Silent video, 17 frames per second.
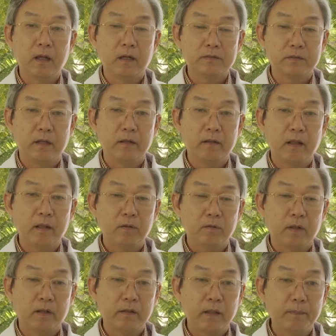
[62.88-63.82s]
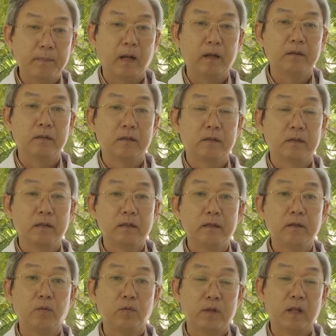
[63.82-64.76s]
cơ sở y tế có thể tiếp cận được
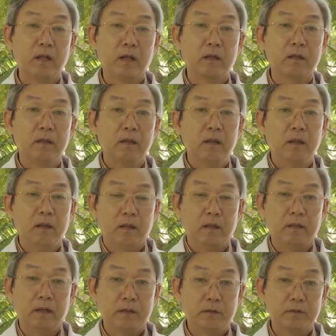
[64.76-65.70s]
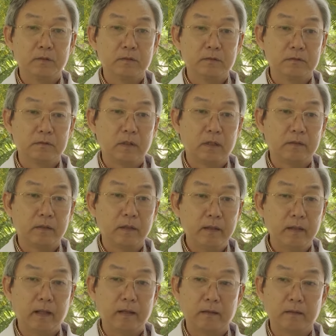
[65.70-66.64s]
cái nguồn nhân lực thì là trường à,
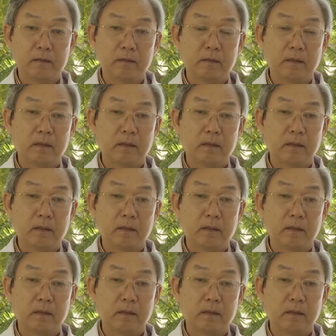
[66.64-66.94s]
tiến hành